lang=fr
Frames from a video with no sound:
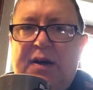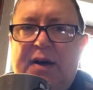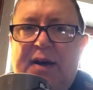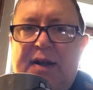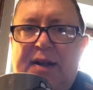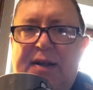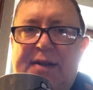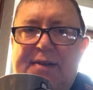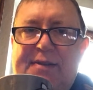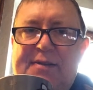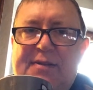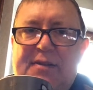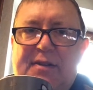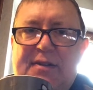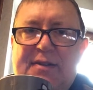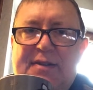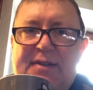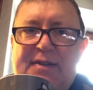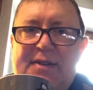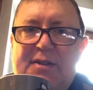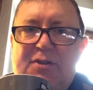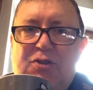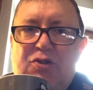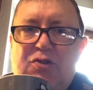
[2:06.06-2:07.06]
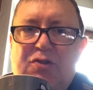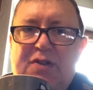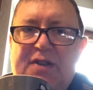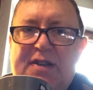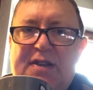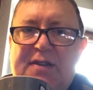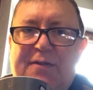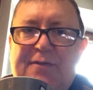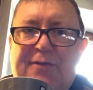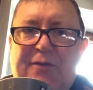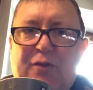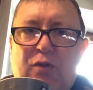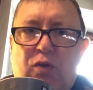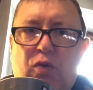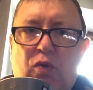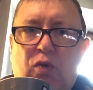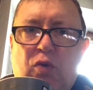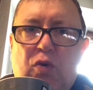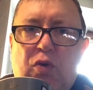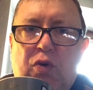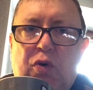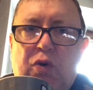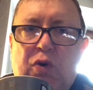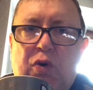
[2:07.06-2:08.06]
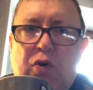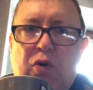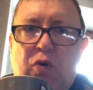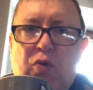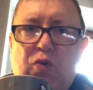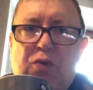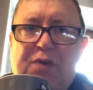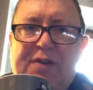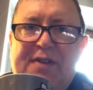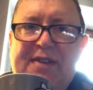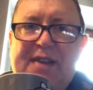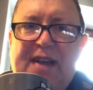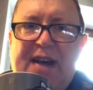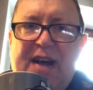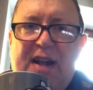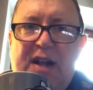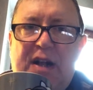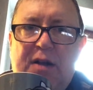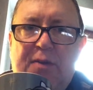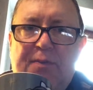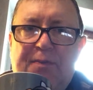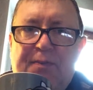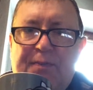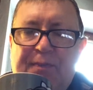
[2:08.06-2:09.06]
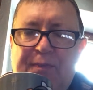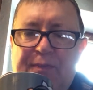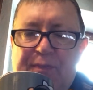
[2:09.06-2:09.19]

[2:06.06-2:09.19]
à la santé de Yvon Roussel.